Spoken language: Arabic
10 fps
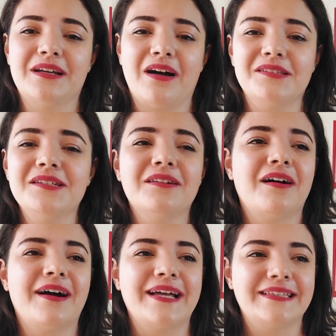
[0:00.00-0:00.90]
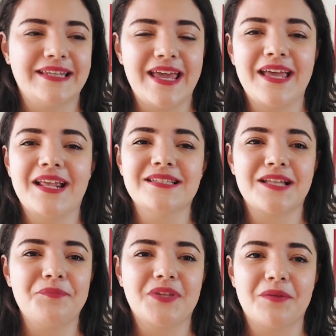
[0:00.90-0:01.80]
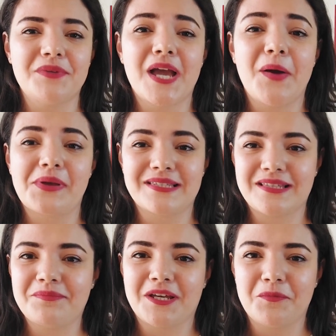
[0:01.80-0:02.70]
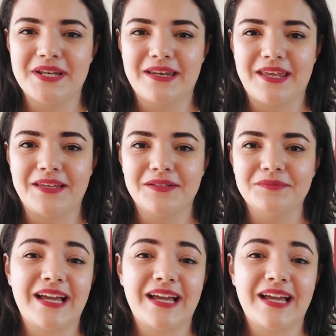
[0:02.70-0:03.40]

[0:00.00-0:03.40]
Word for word: حديقه غناء يستمتع بيها ويستمتع بالناي